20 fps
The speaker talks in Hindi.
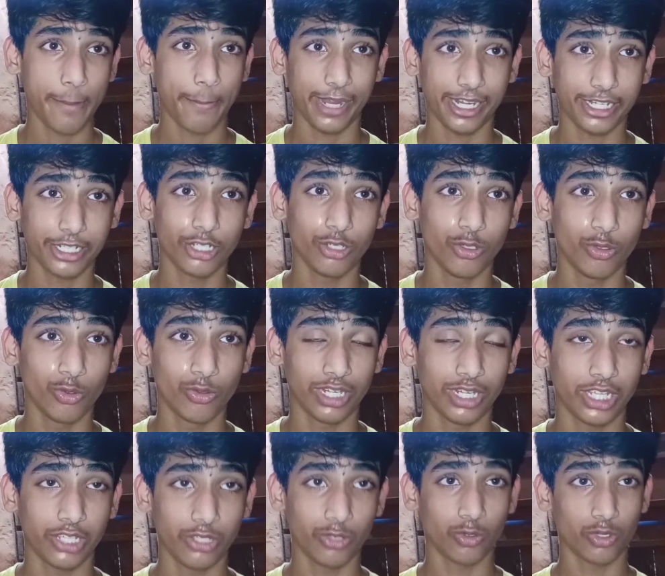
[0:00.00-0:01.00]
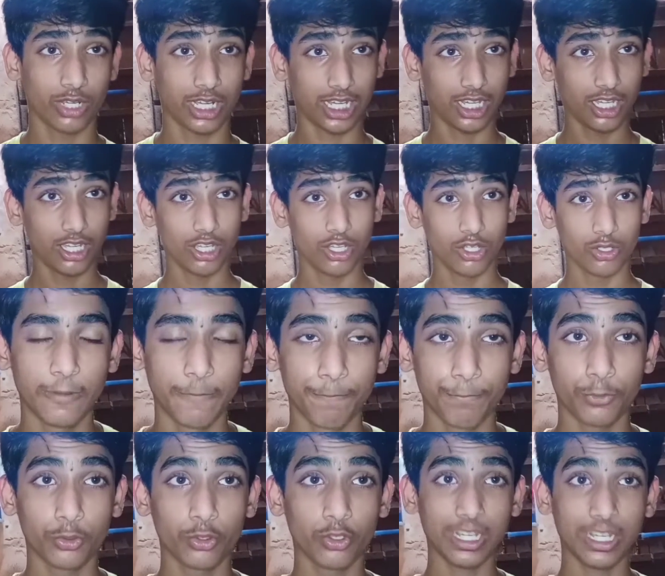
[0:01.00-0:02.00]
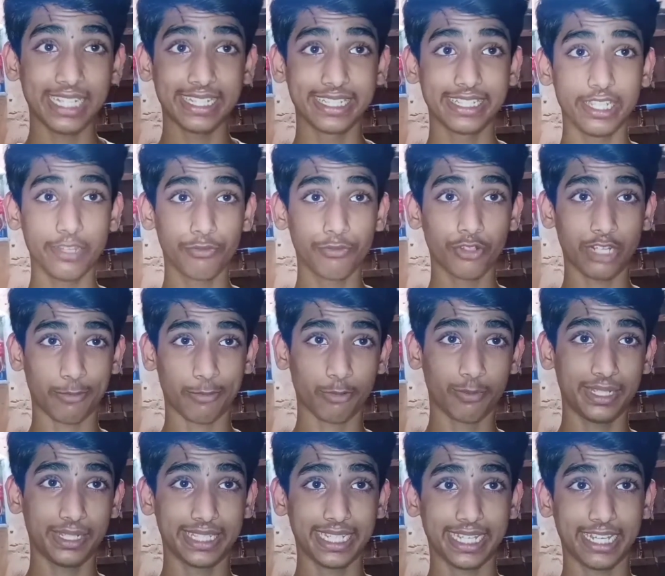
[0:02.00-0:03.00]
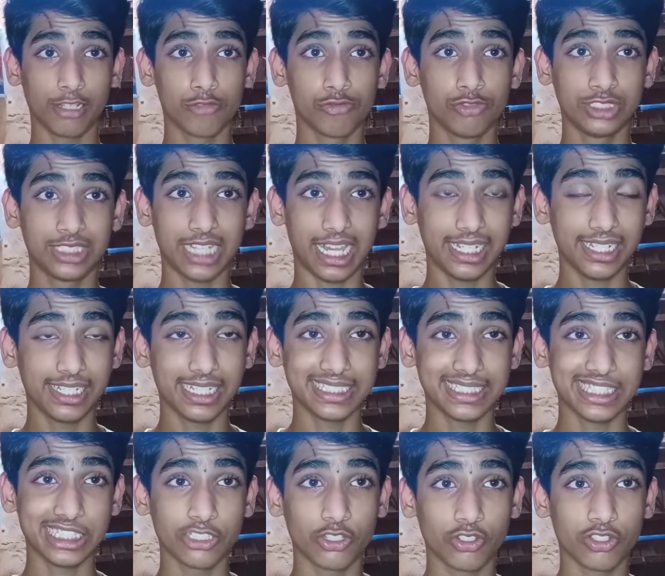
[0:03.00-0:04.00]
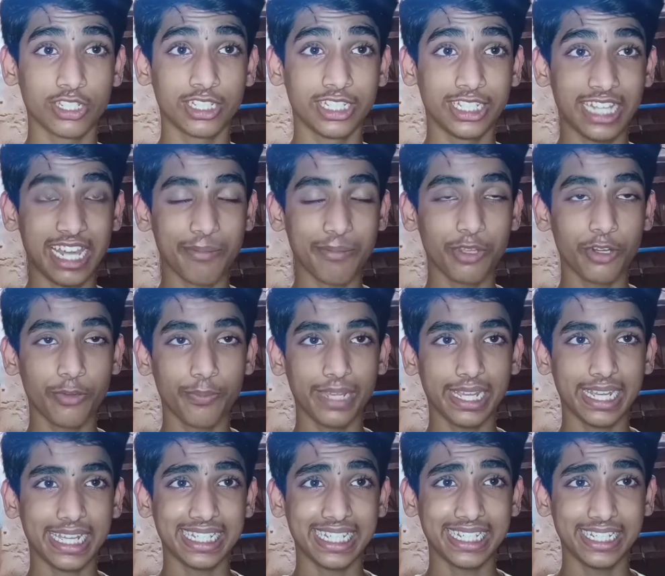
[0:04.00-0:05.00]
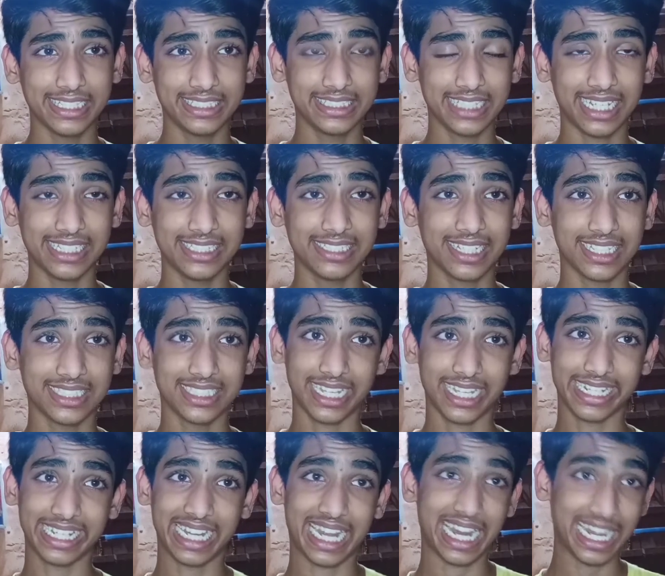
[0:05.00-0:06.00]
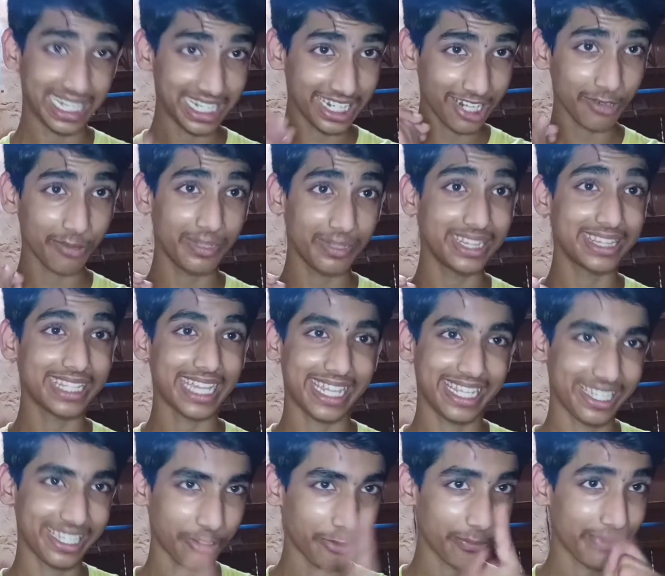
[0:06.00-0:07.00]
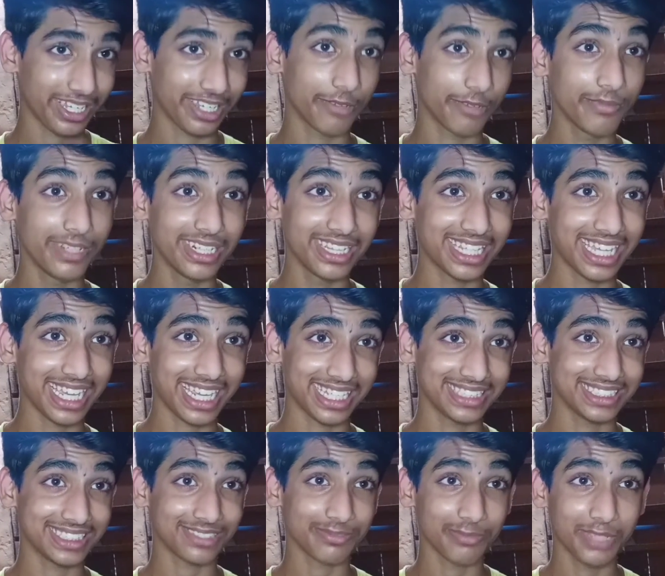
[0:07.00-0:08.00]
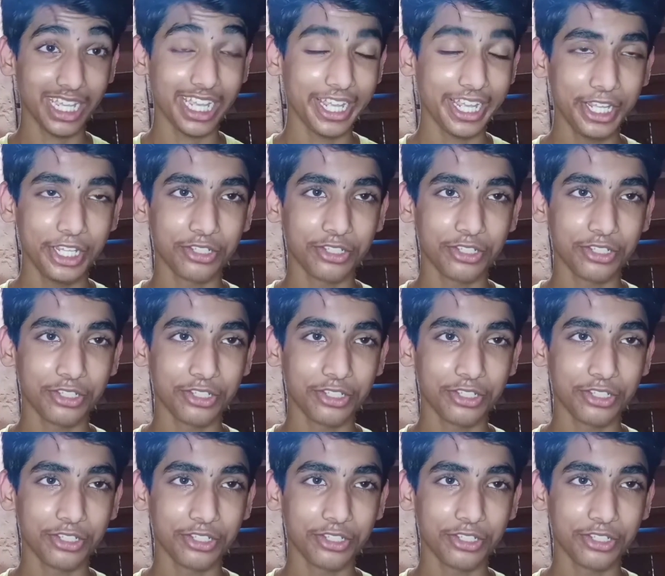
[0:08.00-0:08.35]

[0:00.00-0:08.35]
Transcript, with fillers: बैटरी लो नहीं होगा तो तो गैस ये फ़ोन आपको मिलता है उनचालीस हज़ार नौ सौ निन्यानवे रुपये का यानी चालीस हज़ार के अंडर में मिलता है एक रुपये कम मिलता है गैस इसमें